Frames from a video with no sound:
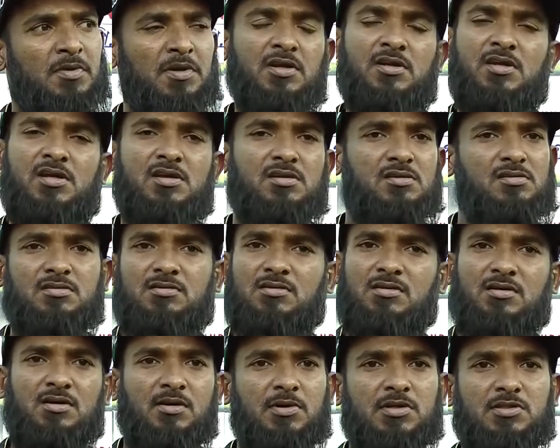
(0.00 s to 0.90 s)
এটাই
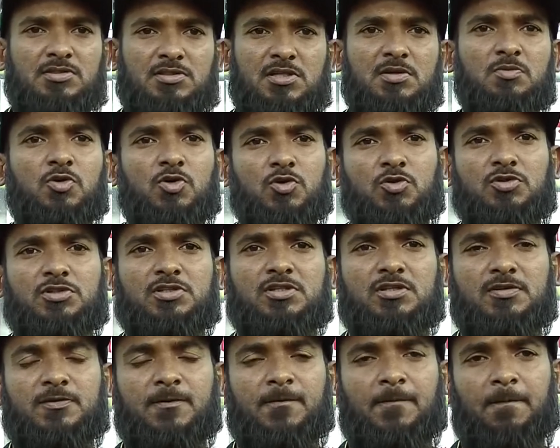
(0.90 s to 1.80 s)
আমার কাছে তাই মনে হচ্ছে
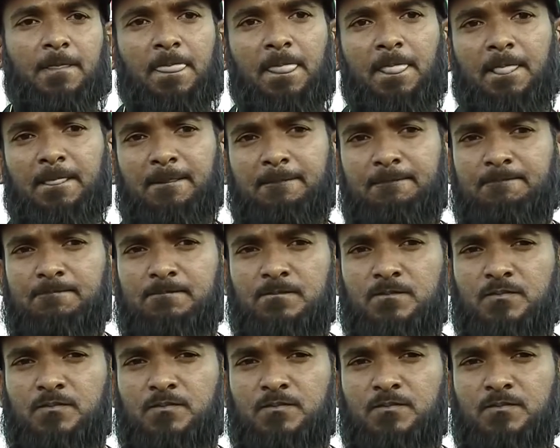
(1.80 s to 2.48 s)
আমরা দেখছি যে